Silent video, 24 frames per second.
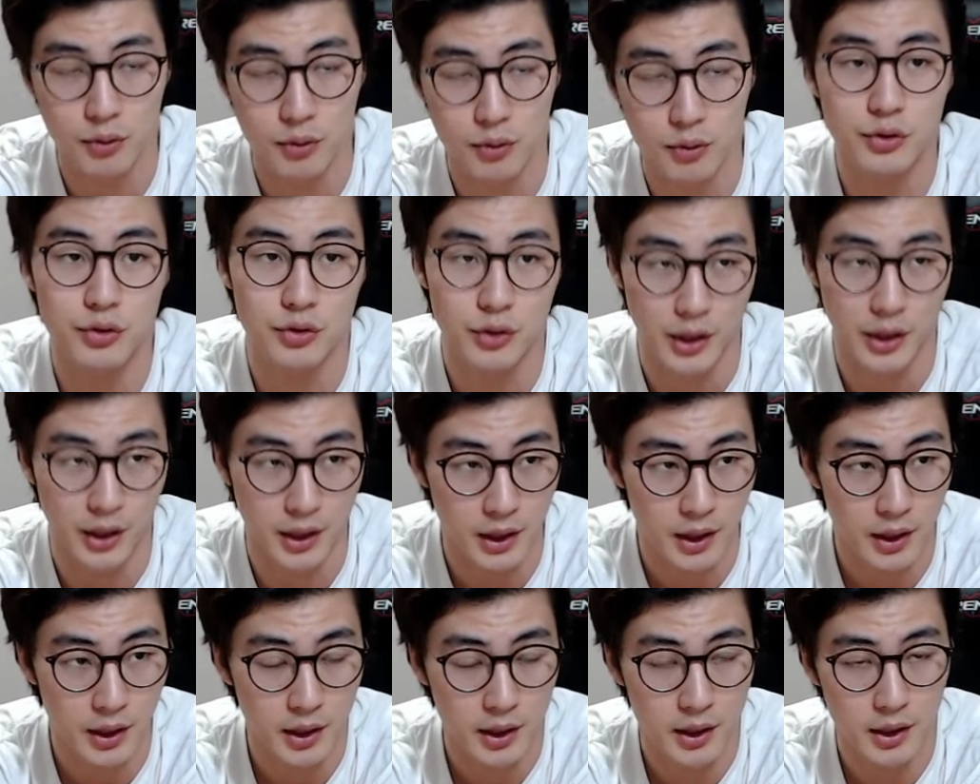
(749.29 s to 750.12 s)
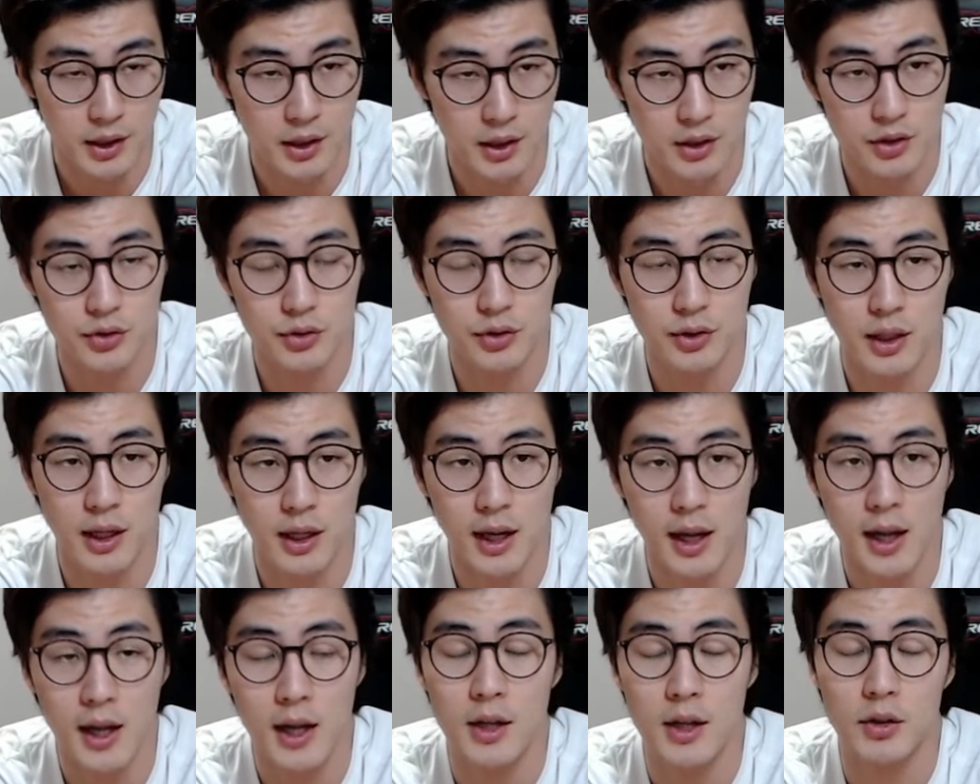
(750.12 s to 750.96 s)
꾸준히
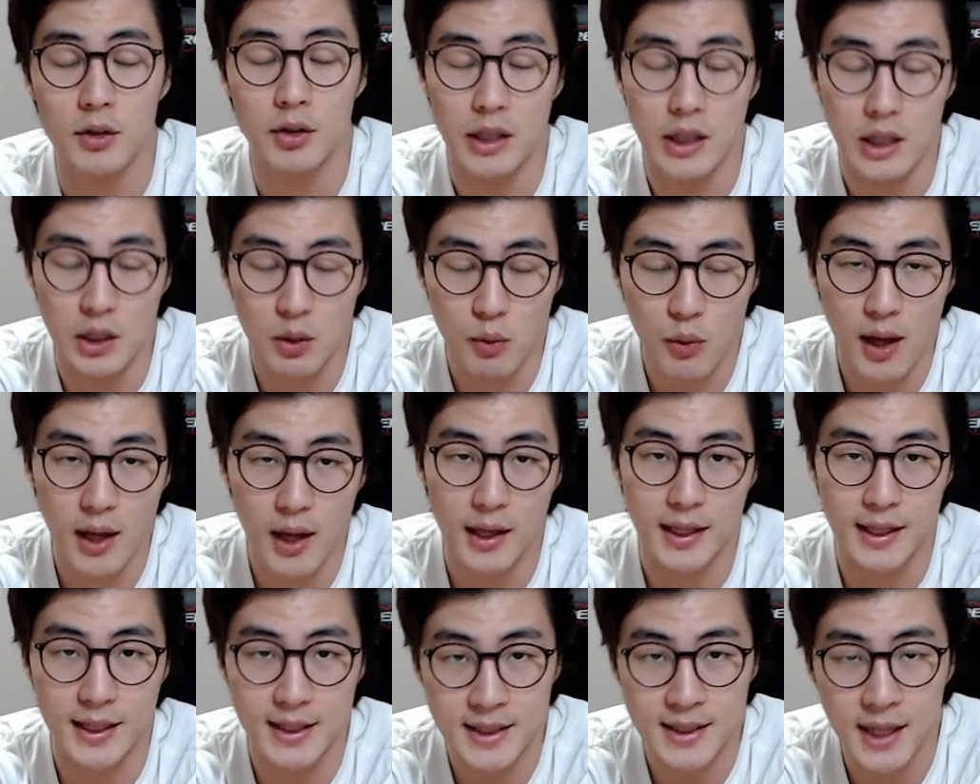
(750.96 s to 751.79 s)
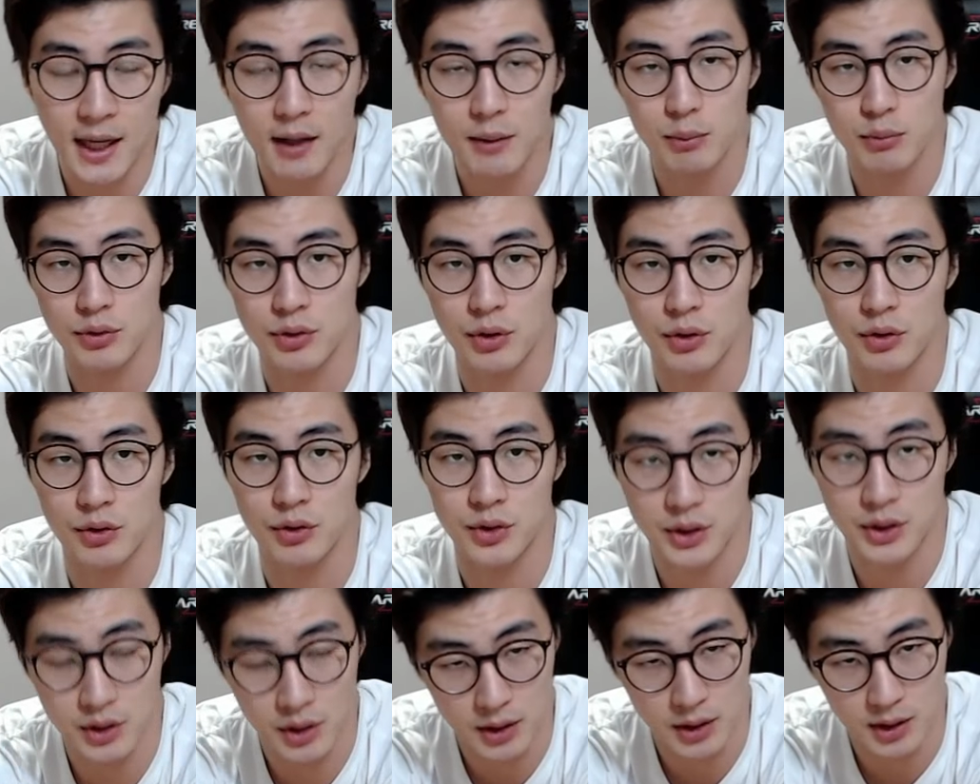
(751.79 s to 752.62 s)
일주일에 이 회 이상 무조건
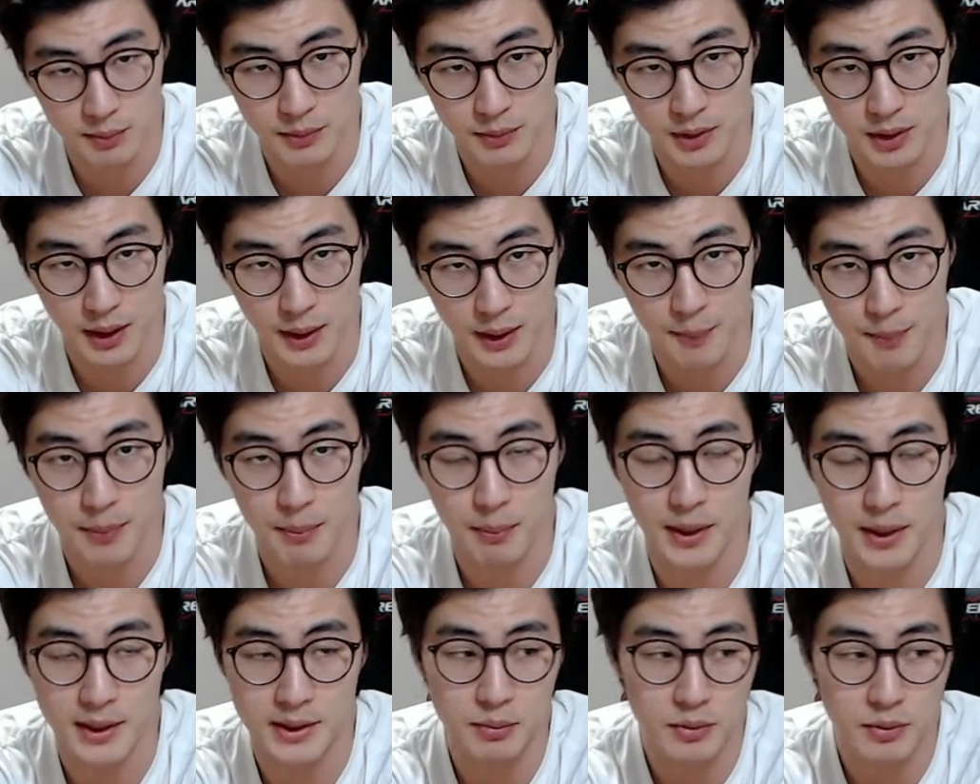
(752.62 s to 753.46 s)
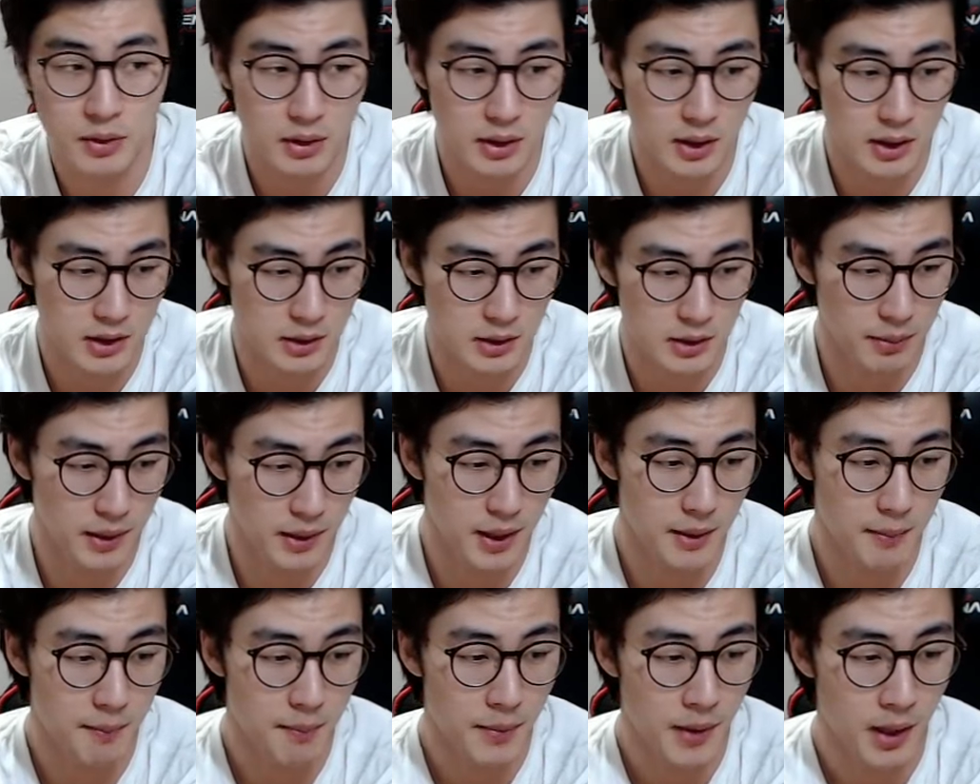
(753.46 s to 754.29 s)
쉬셔야 됩니다.
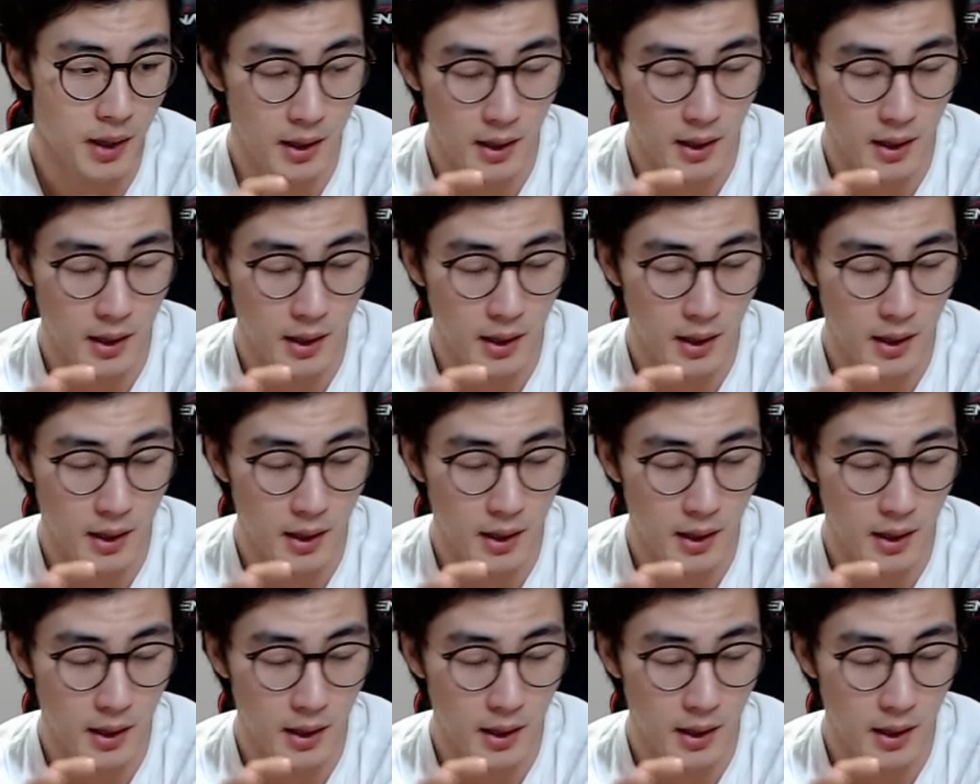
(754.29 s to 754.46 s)
말씀드렸다시피